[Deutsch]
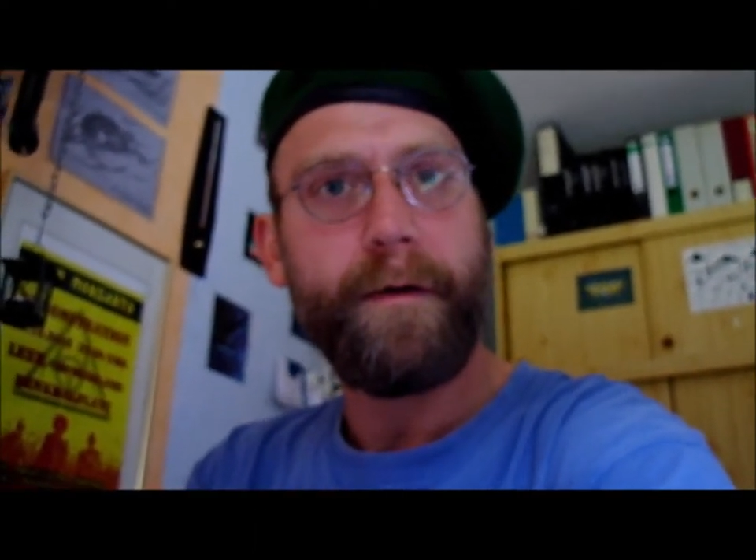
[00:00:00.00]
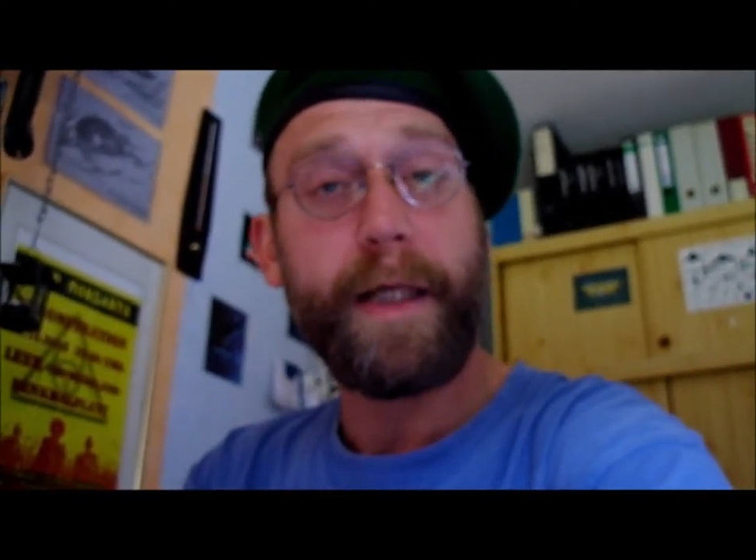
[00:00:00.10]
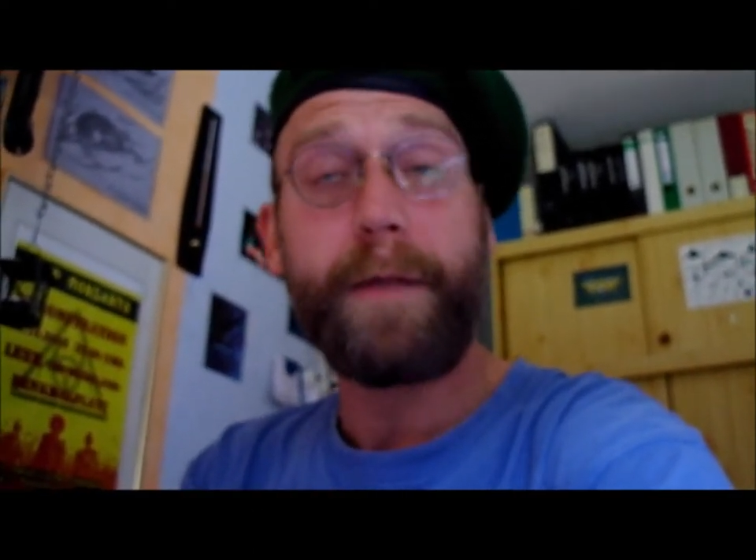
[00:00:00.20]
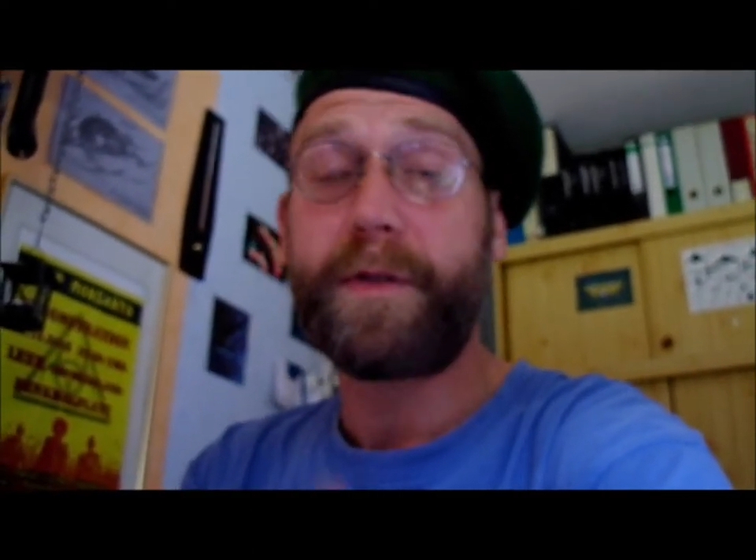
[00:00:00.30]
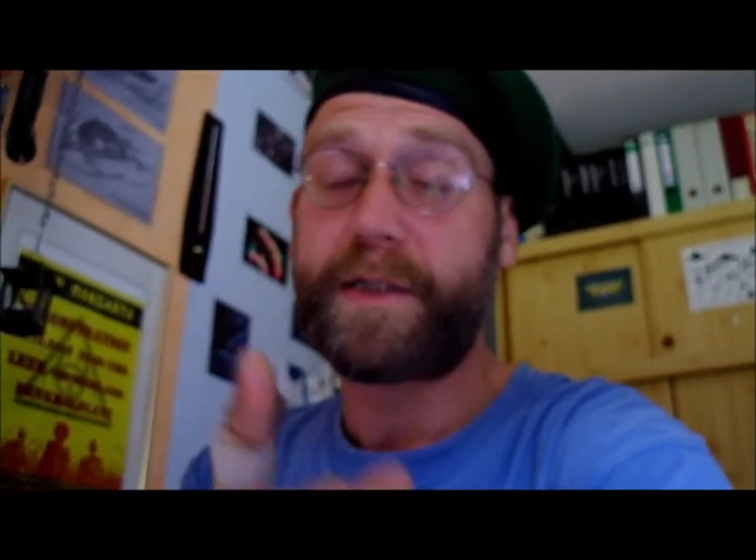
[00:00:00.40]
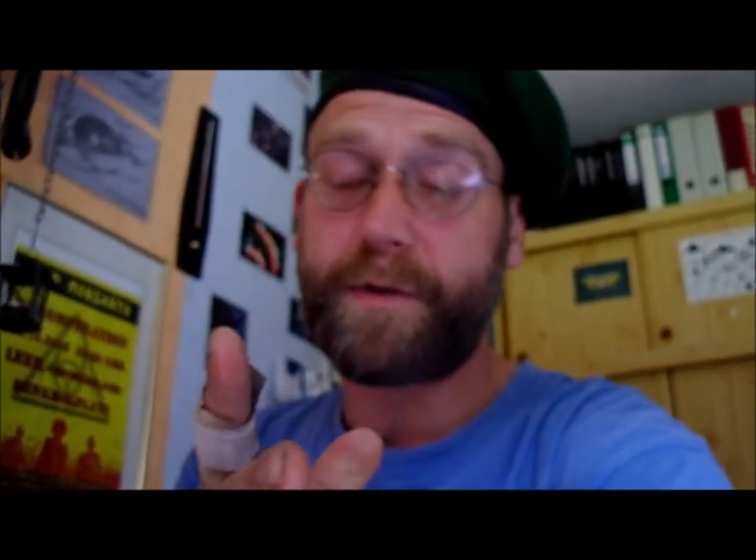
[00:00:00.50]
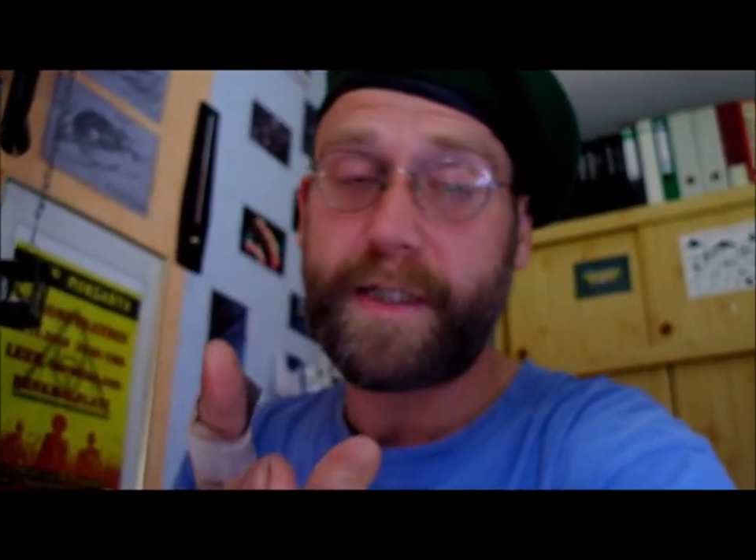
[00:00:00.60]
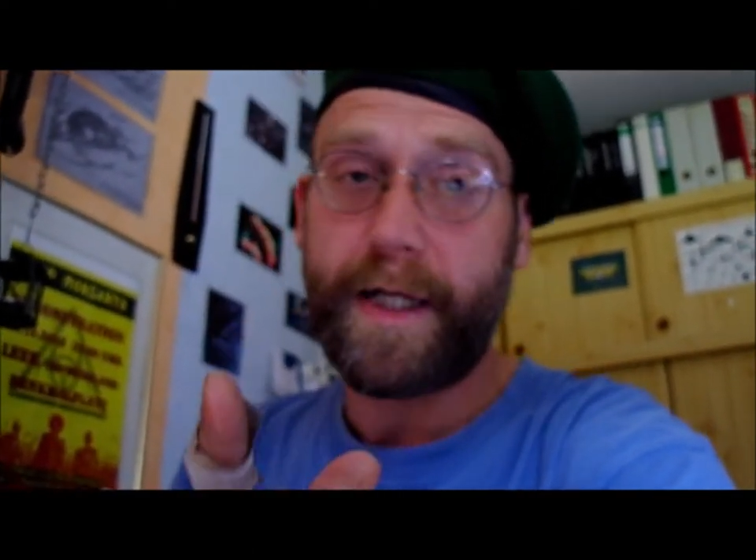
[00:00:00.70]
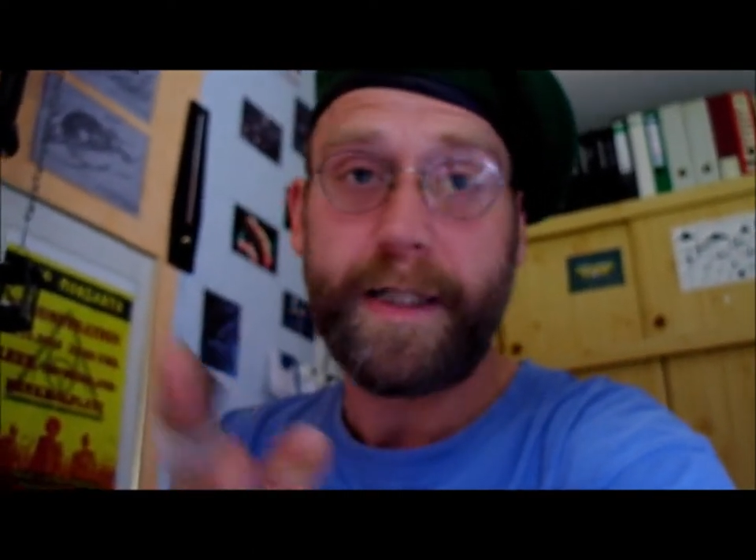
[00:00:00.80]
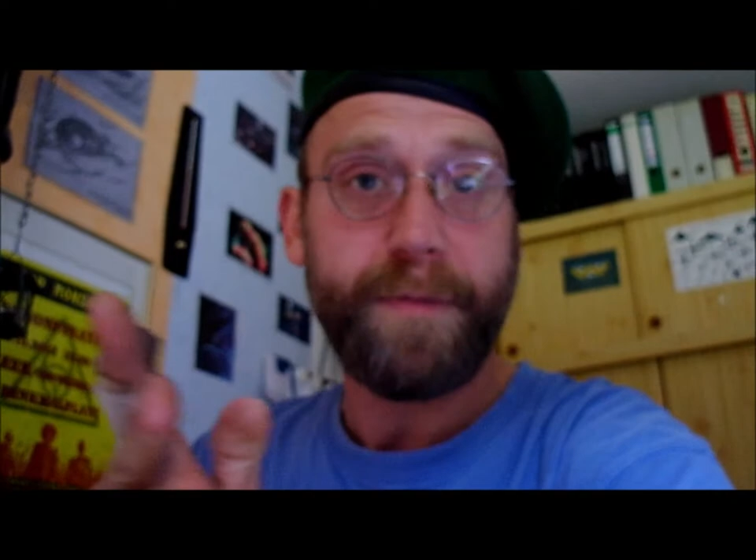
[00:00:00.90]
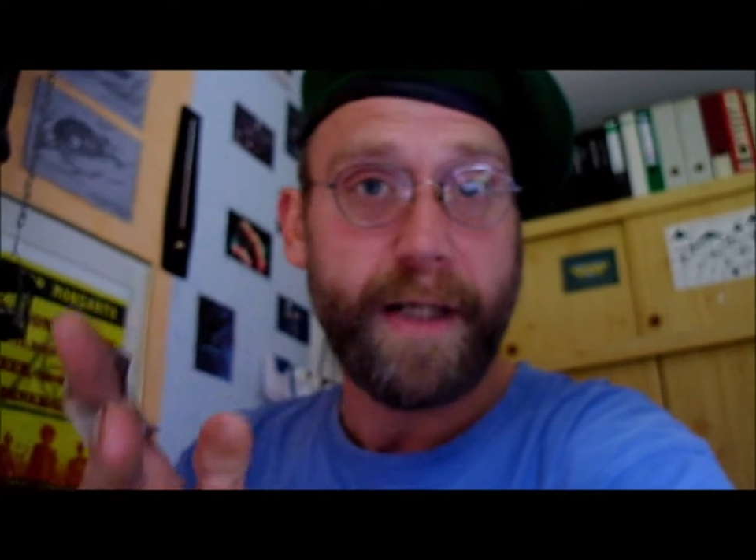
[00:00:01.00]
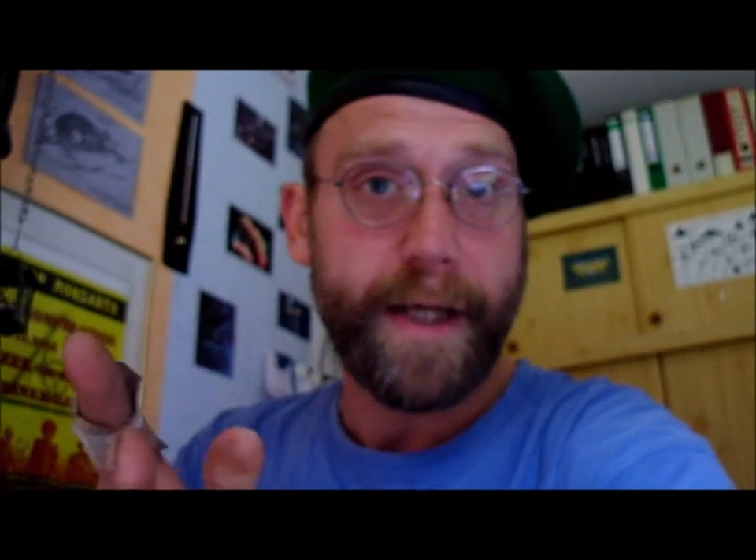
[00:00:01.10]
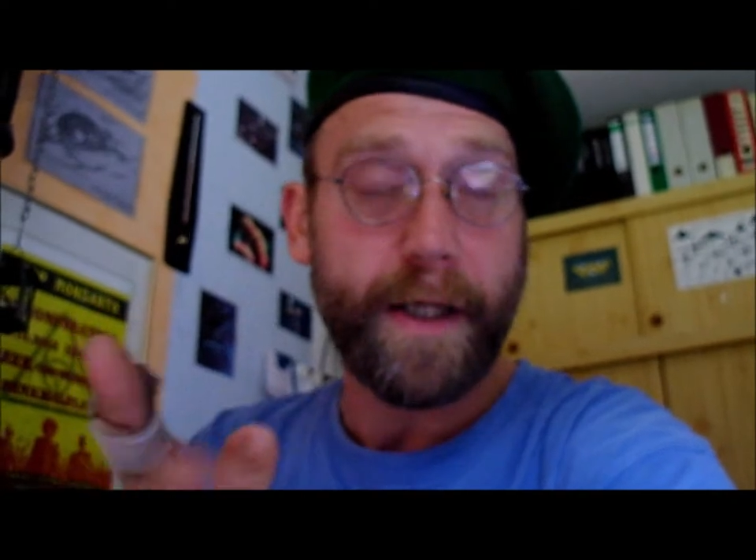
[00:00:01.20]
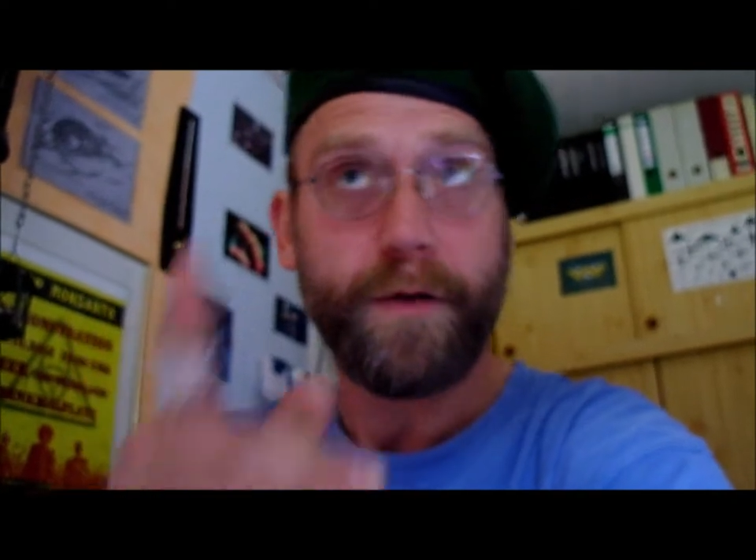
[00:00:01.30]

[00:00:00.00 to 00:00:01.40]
Ich muss dazu sagen, ich bin leider